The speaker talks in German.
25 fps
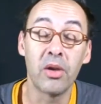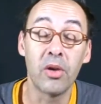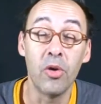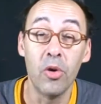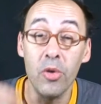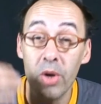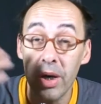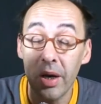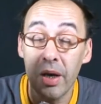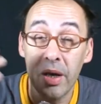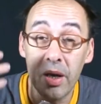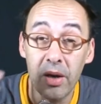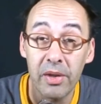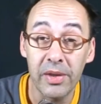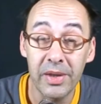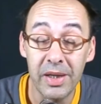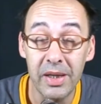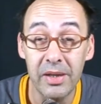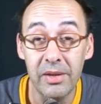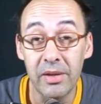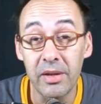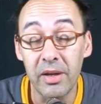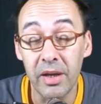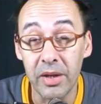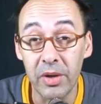Höhere
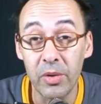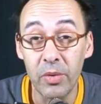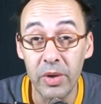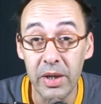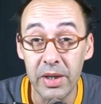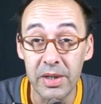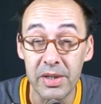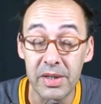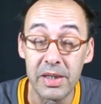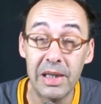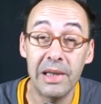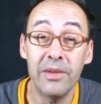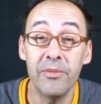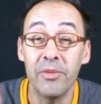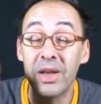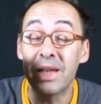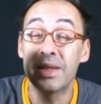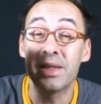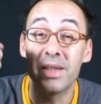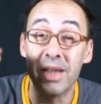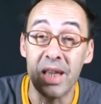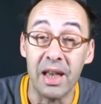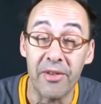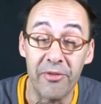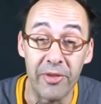Renditen kann nur erzielen, wer
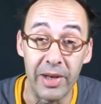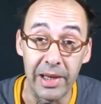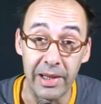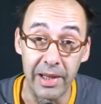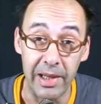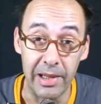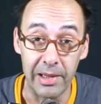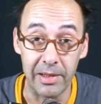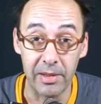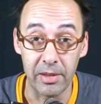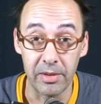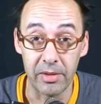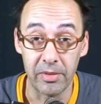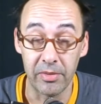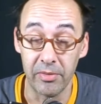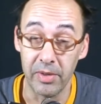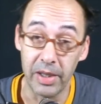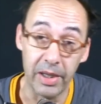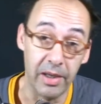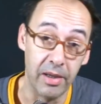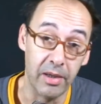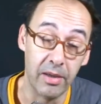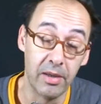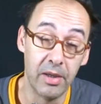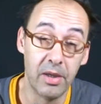sehr viel Geld hat,
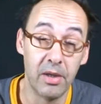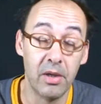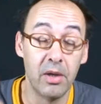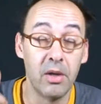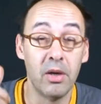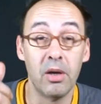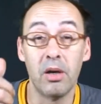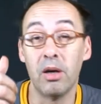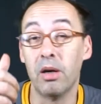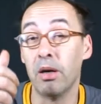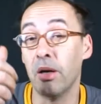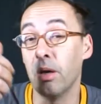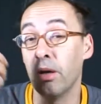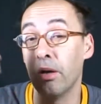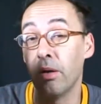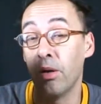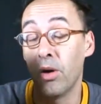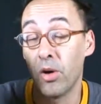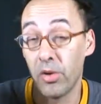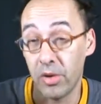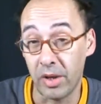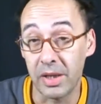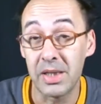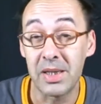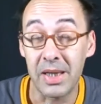wer äh,
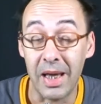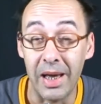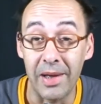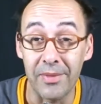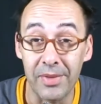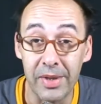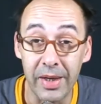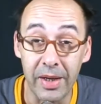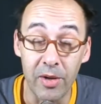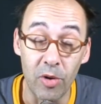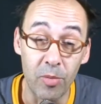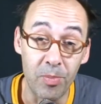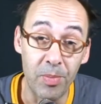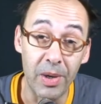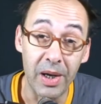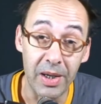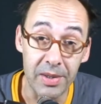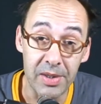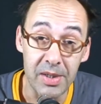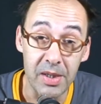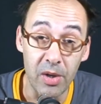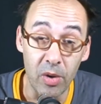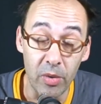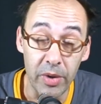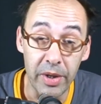auch riskantere
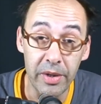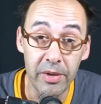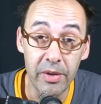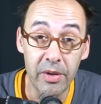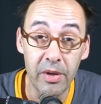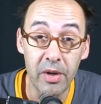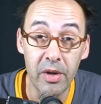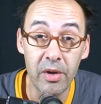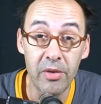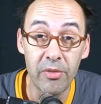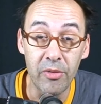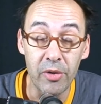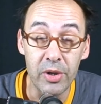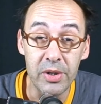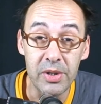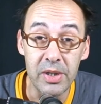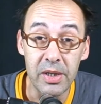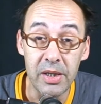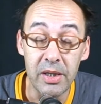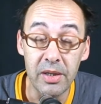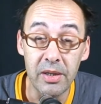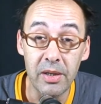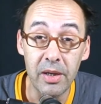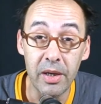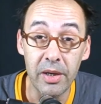Operationen
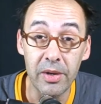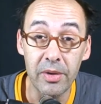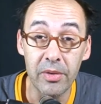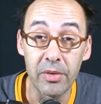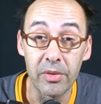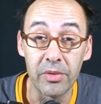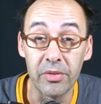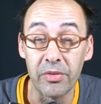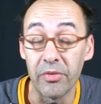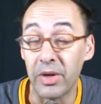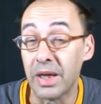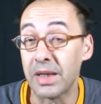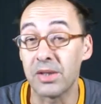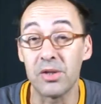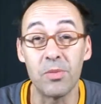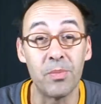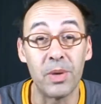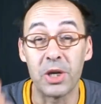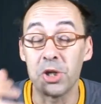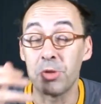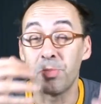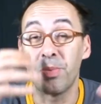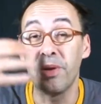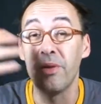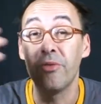vollziehen kann und wer zum
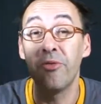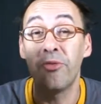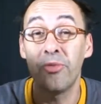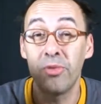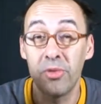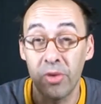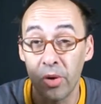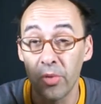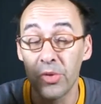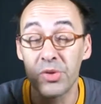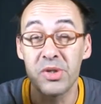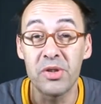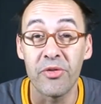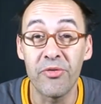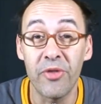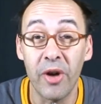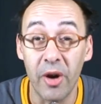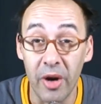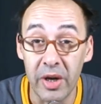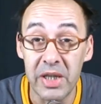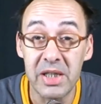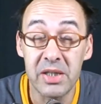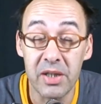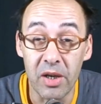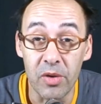Beispiel große
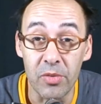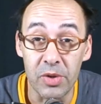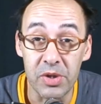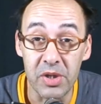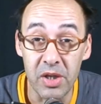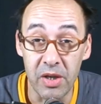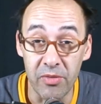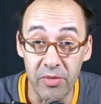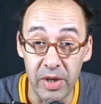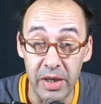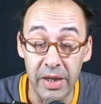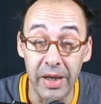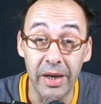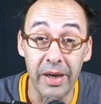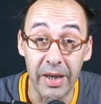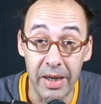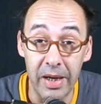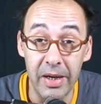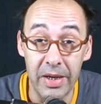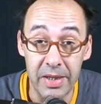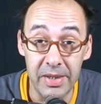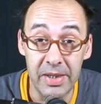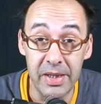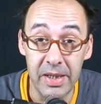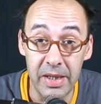Veräußerungsgewinne
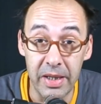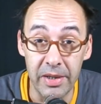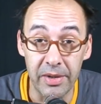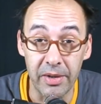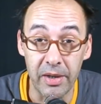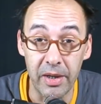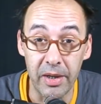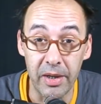realisieren